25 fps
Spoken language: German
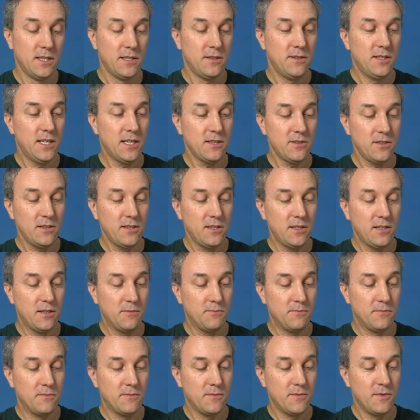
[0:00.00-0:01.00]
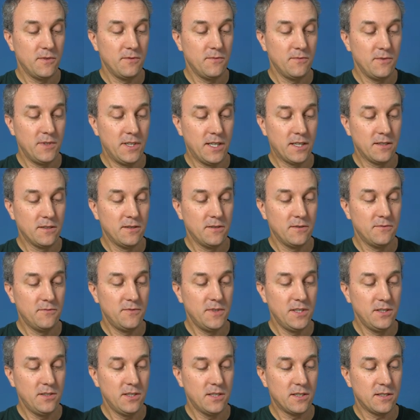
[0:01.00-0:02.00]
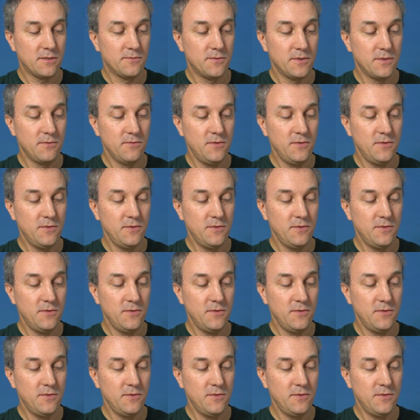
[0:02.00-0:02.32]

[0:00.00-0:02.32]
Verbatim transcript: nach dem langen Winter